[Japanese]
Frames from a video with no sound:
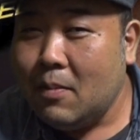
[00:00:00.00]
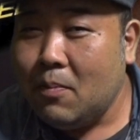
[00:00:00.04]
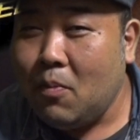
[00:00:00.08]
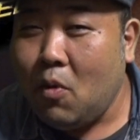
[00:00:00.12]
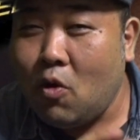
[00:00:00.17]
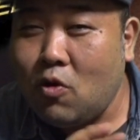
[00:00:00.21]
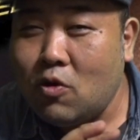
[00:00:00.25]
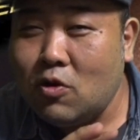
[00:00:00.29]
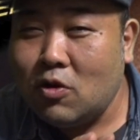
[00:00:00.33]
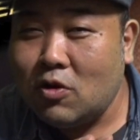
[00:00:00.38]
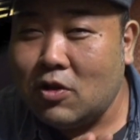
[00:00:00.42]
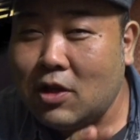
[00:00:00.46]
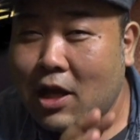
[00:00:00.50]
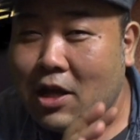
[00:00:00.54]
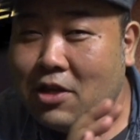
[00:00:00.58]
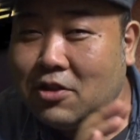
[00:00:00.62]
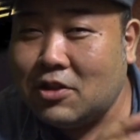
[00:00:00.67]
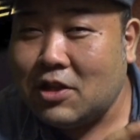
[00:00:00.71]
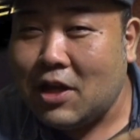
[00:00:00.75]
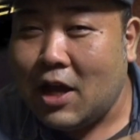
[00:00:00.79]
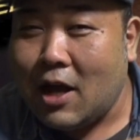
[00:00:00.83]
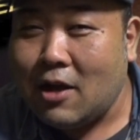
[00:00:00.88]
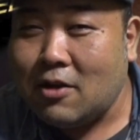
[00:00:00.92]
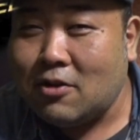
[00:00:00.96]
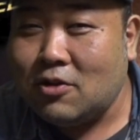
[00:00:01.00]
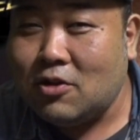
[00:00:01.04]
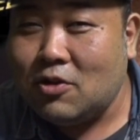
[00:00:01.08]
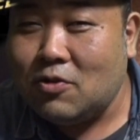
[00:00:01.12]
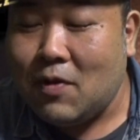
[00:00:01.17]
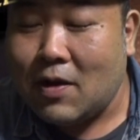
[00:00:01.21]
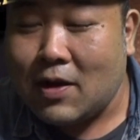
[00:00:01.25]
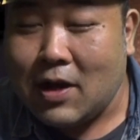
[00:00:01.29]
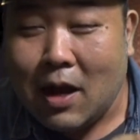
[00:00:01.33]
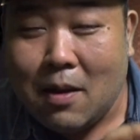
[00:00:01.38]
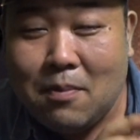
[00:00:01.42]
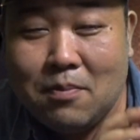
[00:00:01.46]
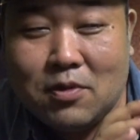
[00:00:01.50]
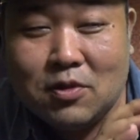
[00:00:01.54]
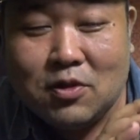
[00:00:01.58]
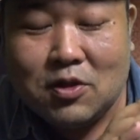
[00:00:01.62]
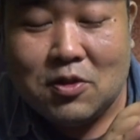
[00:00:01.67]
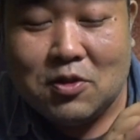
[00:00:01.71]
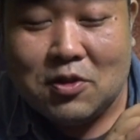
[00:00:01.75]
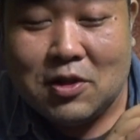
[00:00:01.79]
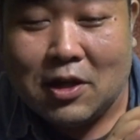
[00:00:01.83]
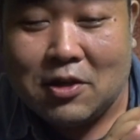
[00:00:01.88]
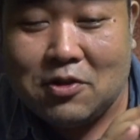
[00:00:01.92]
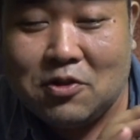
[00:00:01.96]
僕の大好きあっくんはガンムっ
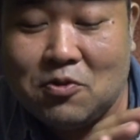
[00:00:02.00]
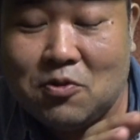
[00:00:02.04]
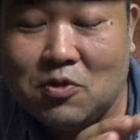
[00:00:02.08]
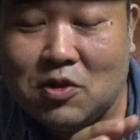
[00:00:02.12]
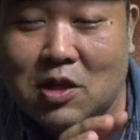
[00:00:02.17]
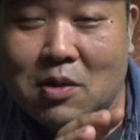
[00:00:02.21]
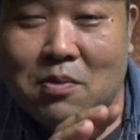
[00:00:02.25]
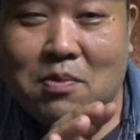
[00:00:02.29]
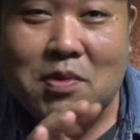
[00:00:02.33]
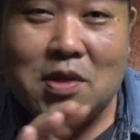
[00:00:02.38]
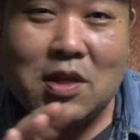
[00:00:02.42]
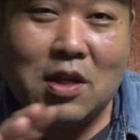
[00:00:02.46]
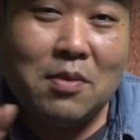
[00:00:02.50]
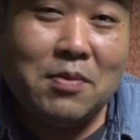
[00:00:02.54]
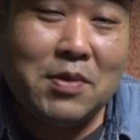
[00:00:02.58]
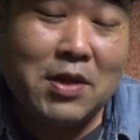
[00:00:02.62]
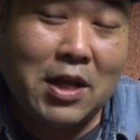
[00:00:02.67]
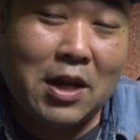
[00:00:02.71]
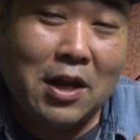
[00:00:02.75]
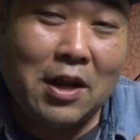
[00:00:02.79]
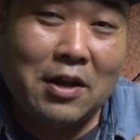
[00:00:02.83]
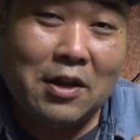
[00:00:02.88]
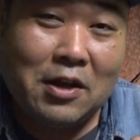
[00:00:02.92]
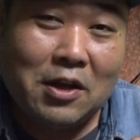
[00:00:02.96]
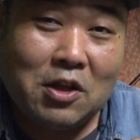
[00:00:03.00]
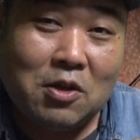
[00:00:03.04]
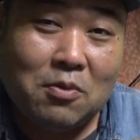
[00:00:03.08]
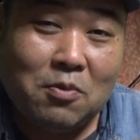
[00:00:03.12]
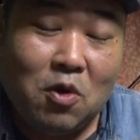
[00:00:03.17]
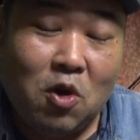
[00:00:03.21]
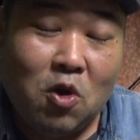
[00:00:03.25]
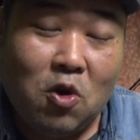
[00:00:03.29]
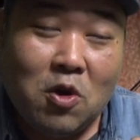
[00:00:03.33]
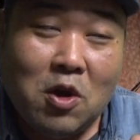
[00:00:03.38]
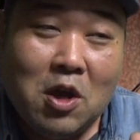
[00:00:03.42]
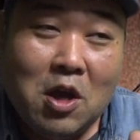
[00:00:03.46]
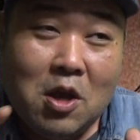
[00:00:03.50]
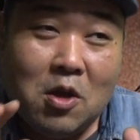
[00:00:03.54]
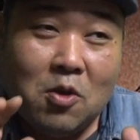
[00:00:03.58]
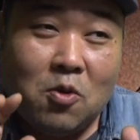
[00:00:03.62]
ていう作品も全部見てるみたいなんだけども、